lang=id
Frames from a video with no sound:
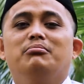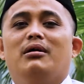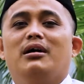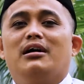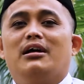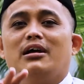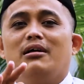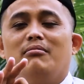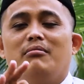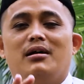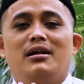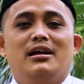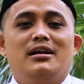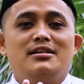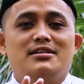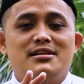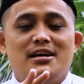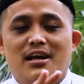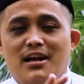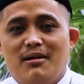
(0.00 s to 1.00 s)
bagaimana
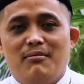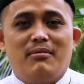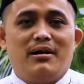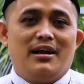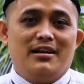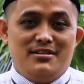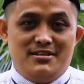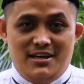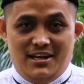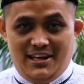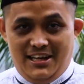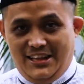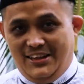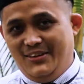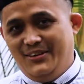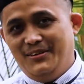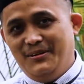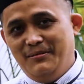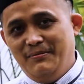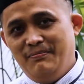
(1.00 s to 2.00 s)
cara merancang itu.